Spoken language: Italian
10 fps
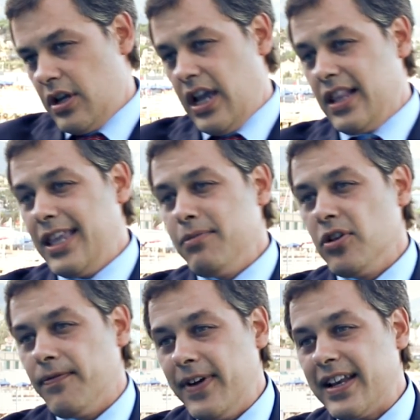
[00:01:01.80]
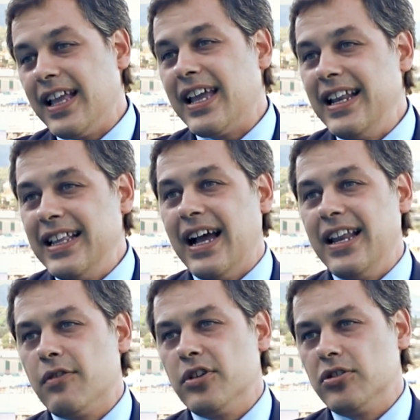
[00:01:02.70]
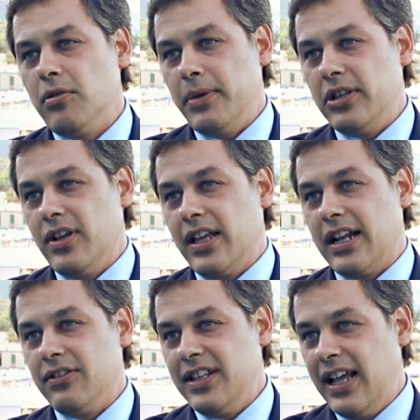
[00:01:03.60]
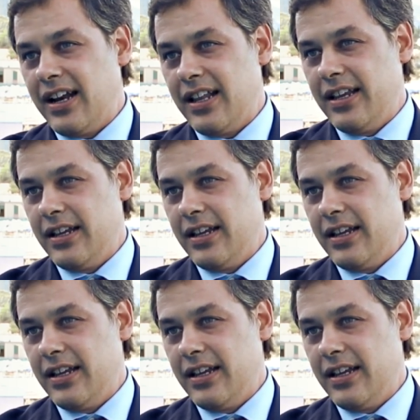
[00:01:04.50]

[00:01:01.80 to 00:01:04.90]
è il tipo di offerta che l'Italia in questo momento è in grado di dargli.